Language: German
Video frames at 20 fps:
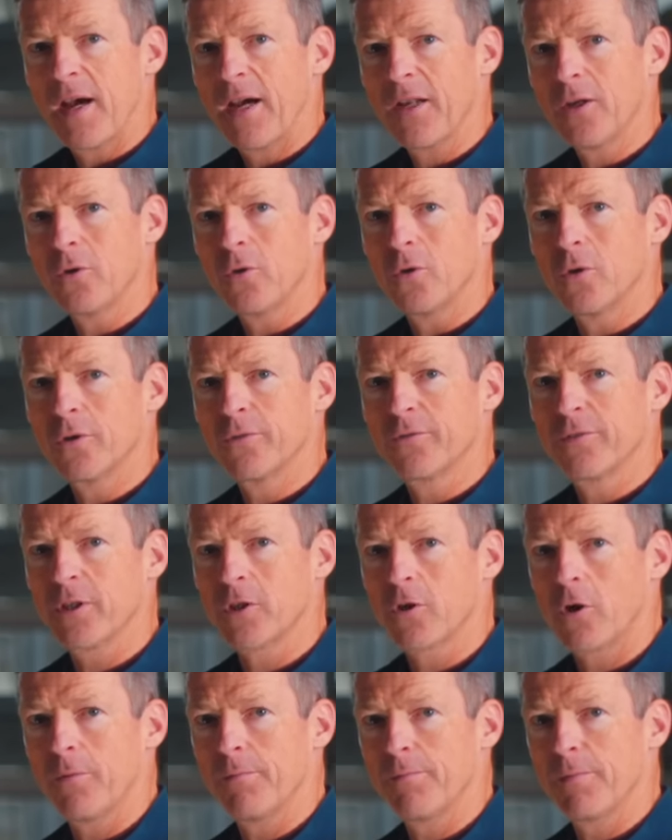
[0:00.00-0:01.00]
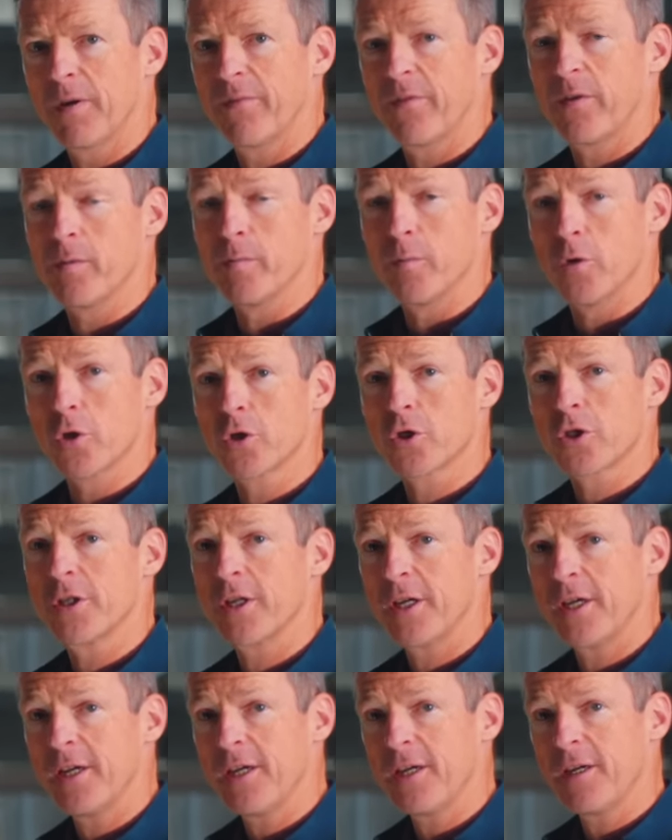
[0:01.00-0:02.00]
Hallo und willkommen bei
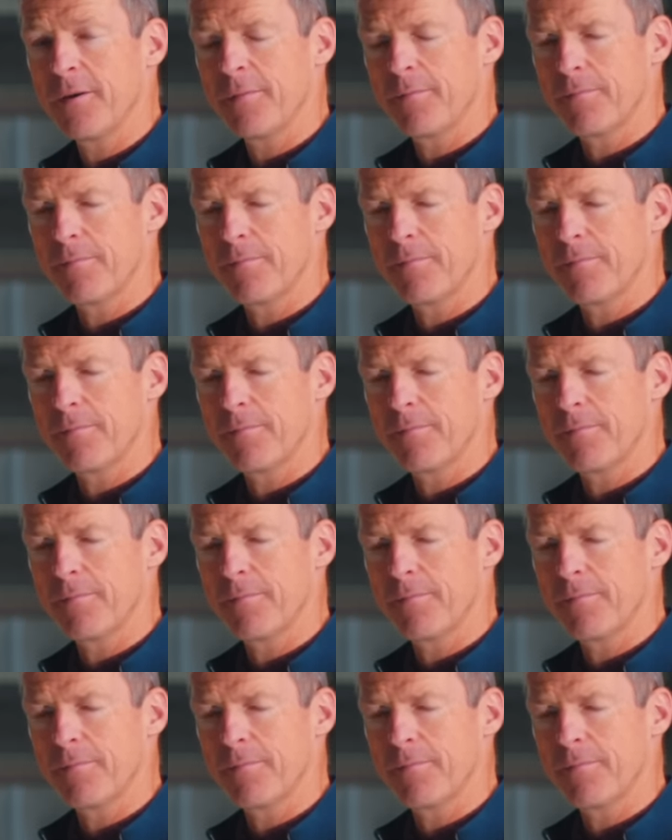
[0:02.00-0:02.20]
willmotion.de.